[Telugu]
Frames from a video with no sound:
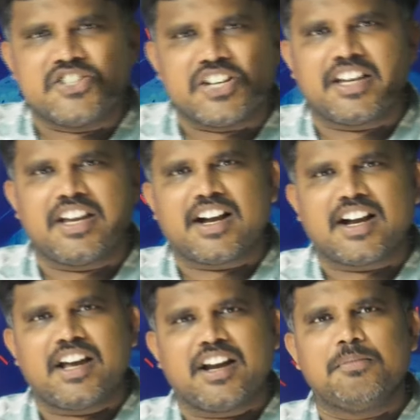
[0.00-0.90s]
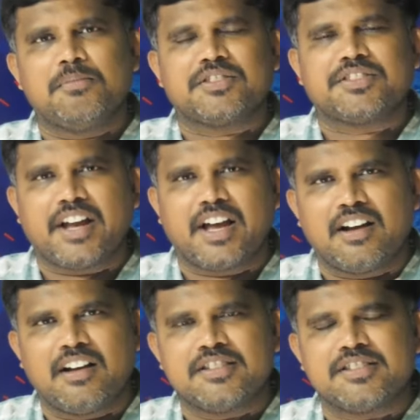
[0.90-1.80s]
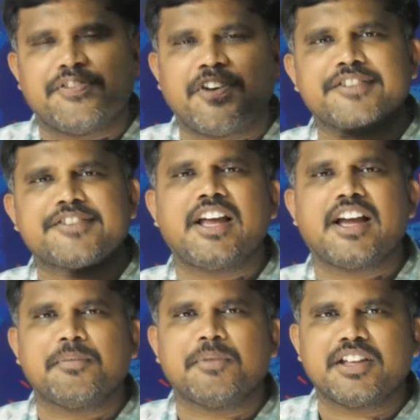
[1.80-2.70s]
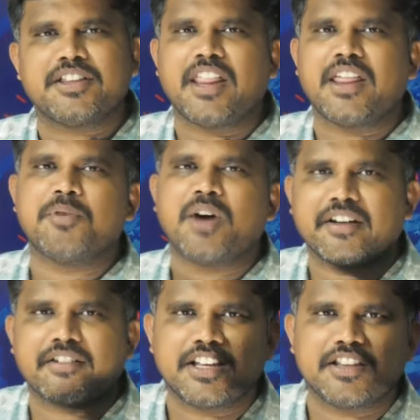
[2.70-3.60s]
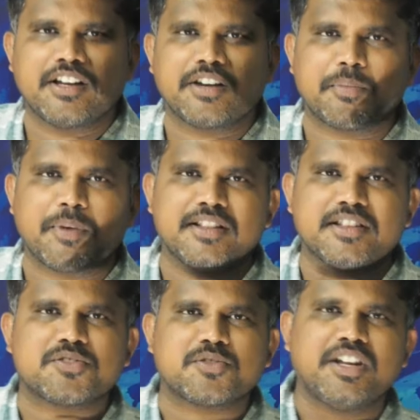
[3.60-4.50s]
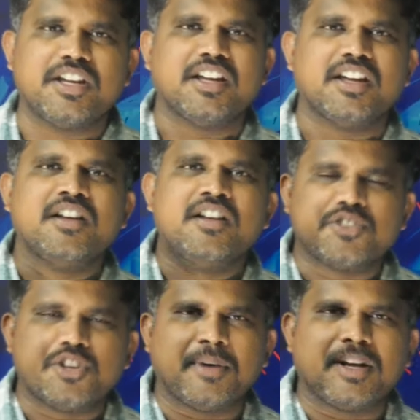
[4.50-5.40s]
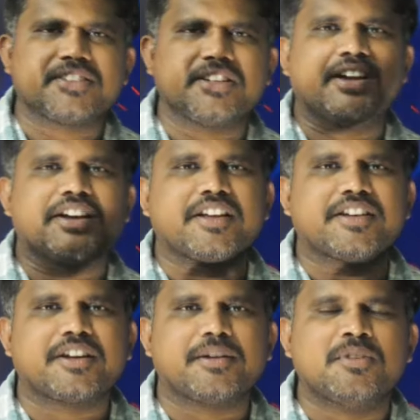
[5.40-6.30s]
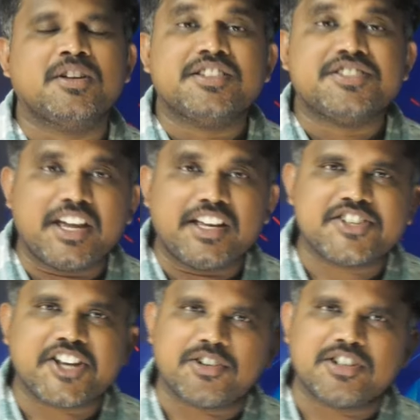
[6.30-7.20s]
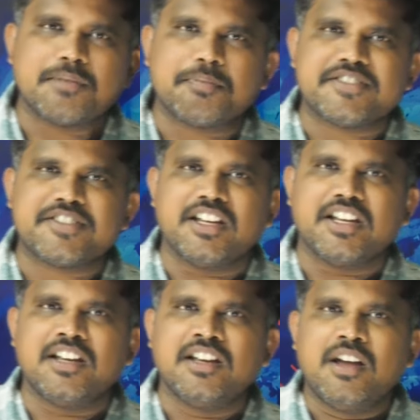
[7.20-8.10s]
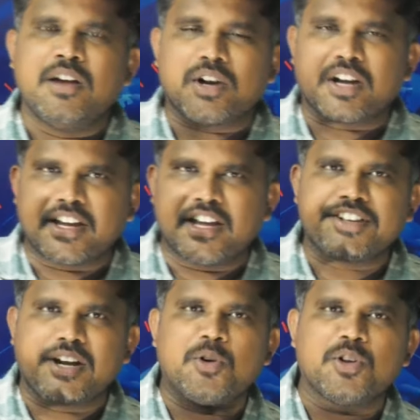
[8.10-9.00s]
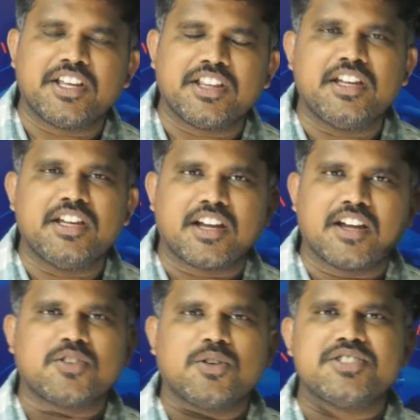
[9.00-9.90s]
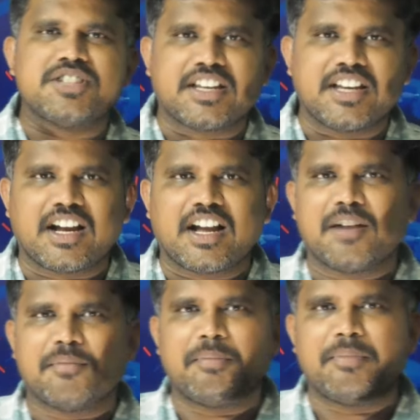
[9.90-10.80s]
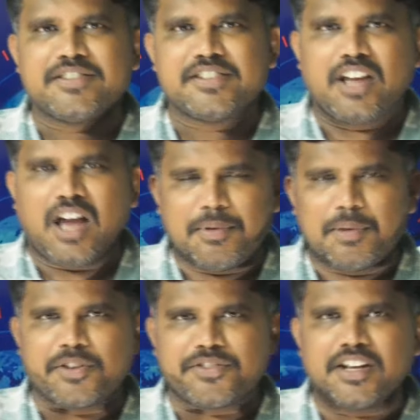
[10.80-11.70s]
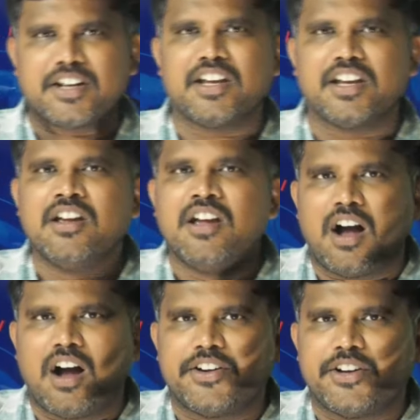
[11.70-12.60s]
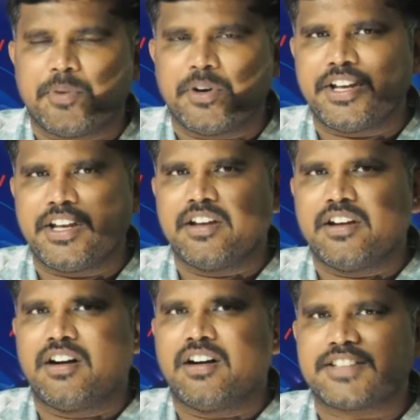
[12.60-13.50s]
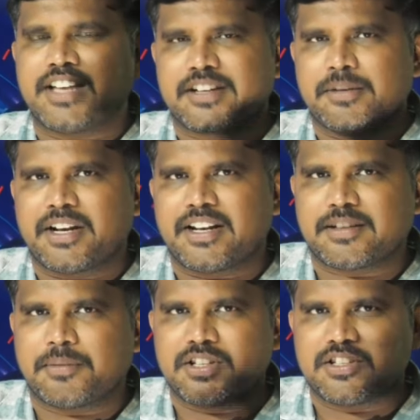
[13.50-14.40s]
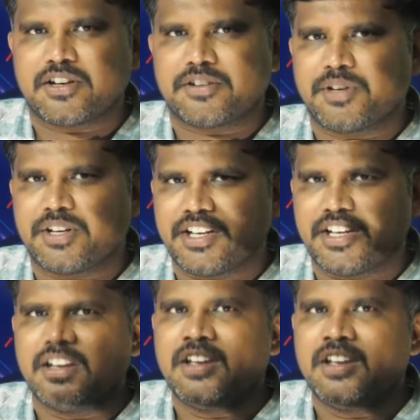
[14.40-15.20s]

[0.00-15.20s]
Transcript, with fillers: జకియా ఖానం తన సిఫార్సు లేఖ మీద దాదాపు అరవై ఐదు వేల రూపాయలు తీసుకొని తిరుమల శ్రీవారి దర్శనం చేయించారు అని చెప్పేసి ఒక కేసు నమోదైంది ఈ కేసులో జకియా ఖానం ఎమ్మెల్సీ ఆమె ప్రస్తుతానికి డిప్యూటీ శాసనమండలికి సంబంధించి సంబంధించినటువంటి